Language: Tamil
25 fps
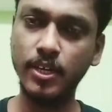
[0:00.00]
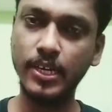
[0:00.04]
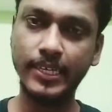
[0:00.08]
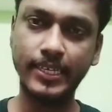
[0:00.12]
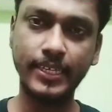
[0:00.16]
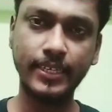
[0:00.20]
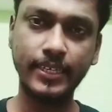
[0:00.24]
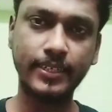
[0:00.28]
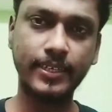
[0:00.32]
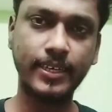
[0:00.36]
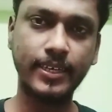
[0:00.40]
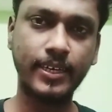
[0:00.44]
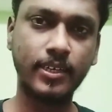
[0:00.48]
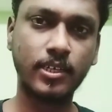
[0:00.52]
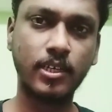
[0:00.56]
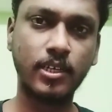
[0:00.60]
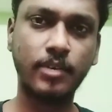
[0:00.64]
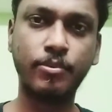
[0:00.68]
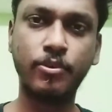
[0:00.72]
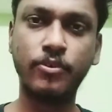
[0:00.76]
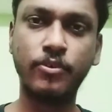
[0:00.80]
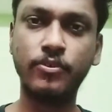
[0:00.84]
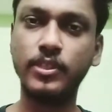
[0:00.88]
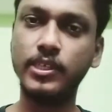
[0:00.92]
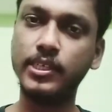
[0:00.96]
டிக்டாக்
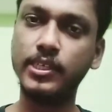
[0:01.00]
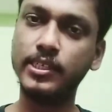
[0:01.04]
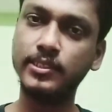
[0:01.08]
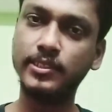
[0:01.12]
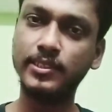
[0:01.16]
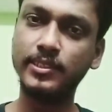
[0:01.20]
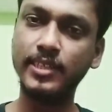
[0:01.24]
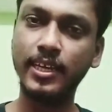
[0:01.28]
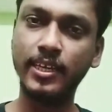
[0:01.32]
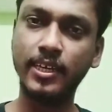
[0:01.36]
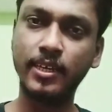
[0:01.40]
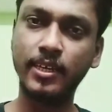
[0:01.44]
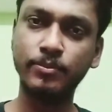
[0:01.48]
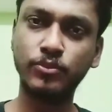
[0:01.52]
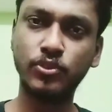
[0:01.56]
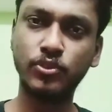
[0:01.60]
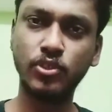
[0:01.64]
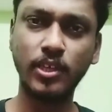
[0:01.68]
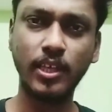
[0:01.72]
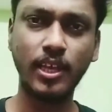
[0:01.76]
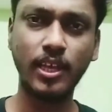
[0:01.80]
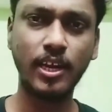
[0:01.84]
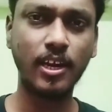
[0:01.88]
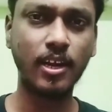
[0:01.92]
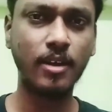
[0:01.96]
அப்புறம் வந்து இன்ஸ்டாகிராம்
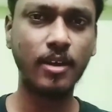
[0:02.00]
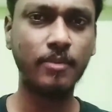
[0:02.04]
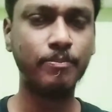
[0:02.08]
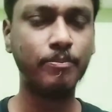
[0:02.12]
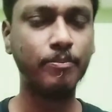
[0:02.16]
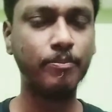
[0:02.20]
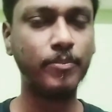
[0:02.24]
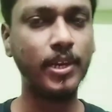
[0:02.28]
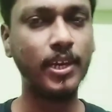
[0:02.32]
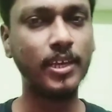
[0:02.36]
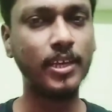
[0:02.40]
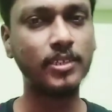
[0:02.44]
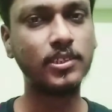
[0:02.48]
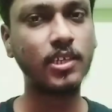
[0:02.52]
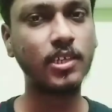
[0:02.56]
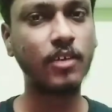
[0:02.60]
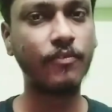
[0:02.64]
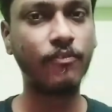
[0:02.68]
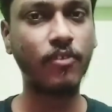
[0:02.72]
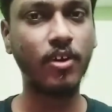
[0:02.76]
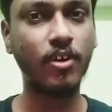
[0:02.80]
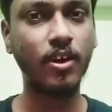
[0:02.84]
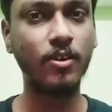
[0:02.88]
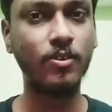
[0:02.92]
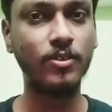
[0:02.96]
ஸோ இதெல்லாம் மில்லியன்ஸ்
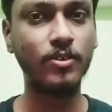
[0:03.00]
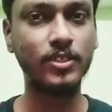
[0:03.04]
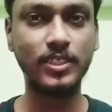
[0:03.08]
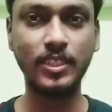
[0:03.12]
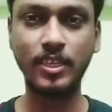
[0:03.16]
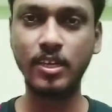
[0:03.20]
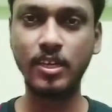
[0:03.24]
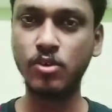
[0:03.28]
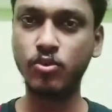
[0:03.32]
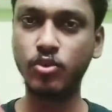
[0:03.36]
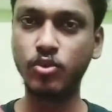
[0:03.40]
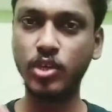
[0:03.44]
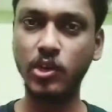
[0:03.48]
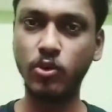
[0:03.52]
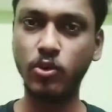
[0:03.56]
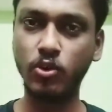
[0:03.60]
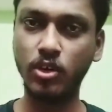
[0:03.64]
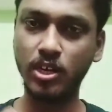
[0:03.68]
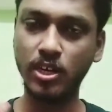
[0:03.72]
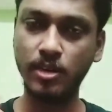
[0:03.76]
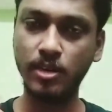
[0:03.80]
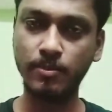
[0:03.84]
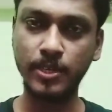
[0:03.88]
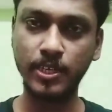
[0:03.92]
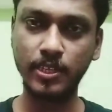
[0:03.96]
ஆஃப் ஃபாலோவர்ஸ் இருக்கக்கூடிய
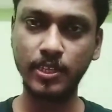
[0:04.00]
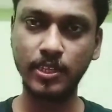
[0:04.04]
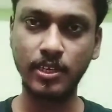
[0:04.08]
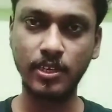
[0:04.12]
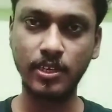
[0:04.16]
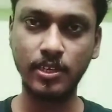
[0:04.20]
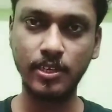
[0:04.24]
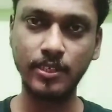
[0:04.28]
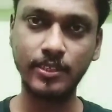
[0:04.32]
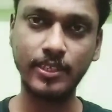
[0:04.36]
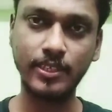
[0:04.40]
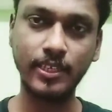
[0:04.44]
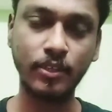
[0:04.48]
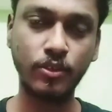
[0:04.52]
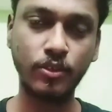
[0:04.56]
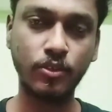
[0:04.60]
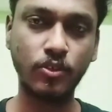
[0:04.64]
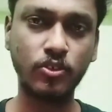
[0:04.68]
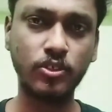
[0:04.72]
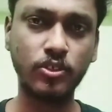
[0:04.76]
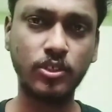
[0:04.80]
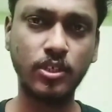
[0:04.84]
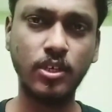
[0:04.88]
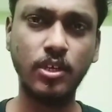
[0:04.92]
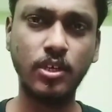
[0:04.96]
ஒரு நபர் தான் லித்தின்
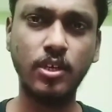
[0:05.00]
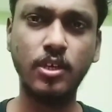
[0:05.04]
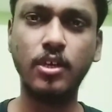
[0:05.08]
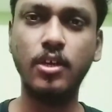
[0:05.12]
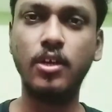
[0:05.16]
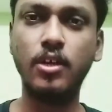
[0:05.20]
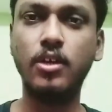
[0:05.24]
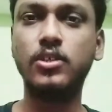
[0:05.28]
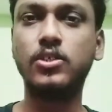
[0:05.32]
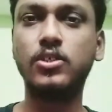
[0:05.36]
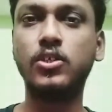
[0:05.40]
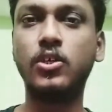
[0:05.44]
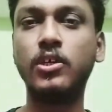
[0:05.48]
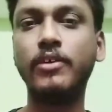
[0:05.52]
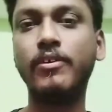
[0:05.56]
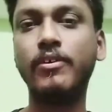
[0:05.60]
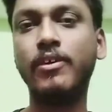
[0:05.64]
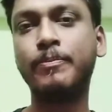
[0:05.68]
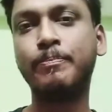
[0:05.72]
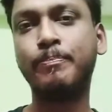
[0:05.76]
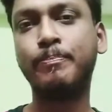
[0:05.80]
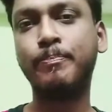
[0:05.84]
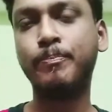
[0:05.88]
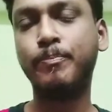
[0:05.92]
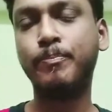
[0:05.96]
க்ரூஸ் ஸோ
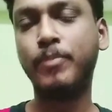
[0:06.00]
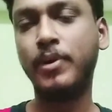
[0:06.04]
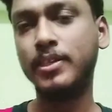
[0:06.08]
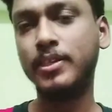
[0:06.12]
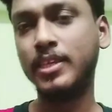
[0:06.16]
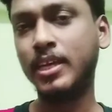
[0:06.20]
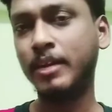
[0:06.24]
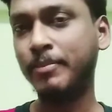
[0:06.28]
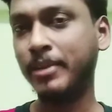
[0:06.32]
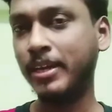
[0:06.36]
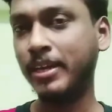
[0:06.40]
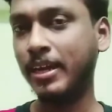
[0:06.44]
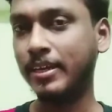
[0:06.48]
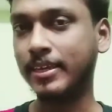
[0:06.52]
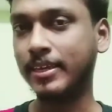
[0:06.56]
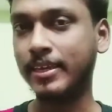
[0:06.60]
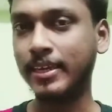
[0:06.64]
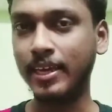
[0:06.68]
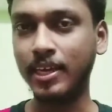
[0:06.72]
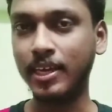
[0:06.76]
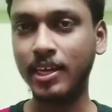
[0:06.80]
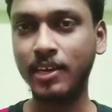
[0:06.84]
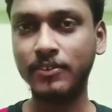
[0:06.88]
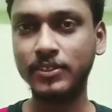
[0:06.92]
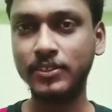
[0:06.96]
இவர் பார்த்திங்க அப்படின்னா
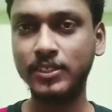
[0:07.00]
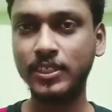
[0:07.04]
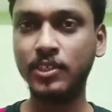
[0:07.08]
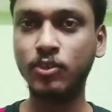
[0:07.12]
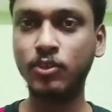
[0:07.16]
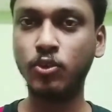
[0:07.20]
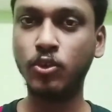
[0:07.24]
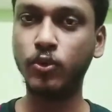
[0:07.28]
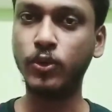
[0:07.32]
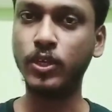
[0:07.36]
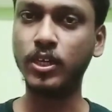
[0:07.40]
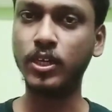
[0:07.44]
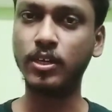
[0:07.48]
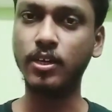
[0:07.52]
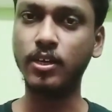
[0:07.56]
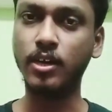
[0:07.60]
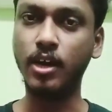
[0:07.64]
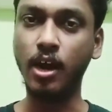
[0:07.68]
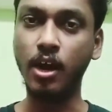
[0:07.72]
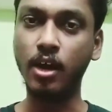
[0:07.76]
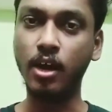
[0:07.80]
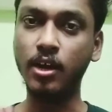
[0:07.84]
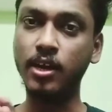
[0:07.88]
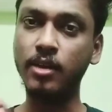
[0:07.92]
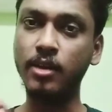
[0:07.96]
கேரளாவை சேர்ந்த ஒருவர்
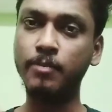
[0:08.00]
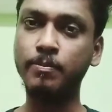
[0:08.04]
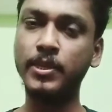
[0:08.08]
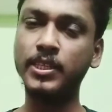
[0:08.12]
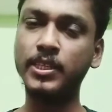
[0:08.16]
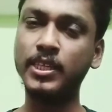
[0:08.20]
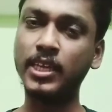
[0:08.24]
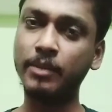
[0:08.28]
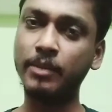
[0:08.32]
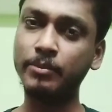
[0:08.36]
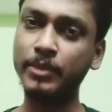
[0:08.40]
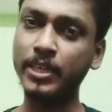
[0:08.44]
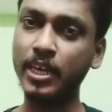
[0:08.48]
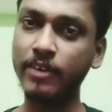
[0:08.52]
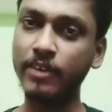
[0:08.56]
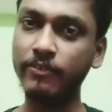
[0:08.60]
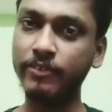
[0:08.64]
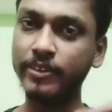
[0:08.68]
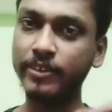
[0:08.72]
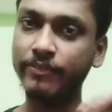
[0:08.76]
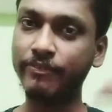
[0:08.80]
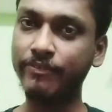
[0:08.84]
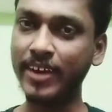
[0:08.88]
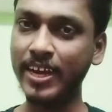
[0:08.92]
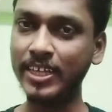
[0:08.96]
ஆனால் பார்த்திங்க அப்படின்னா
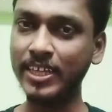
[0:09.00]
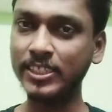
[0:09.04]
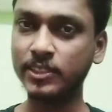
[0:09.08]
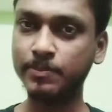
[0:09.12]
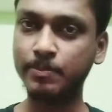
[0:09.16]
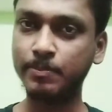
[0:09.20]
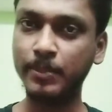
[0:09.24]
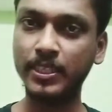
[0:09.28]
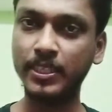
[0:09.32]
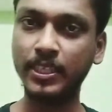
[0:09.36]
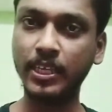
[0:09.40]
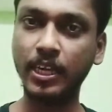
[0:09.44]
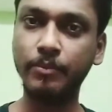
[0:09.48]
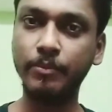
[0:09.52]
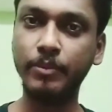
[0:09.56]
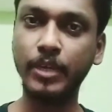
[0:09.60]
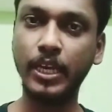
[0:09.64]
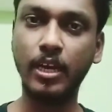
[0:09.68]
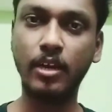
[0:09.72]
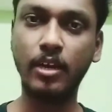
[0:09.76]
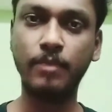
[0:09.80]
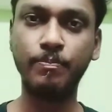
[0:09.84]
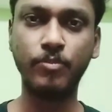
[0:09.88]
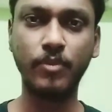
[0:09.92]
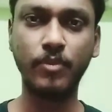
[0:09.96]
இவருக்கு ஃபேன்ஸ் பார்த்திங்க
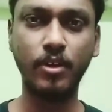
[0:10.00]
அப்படின்னா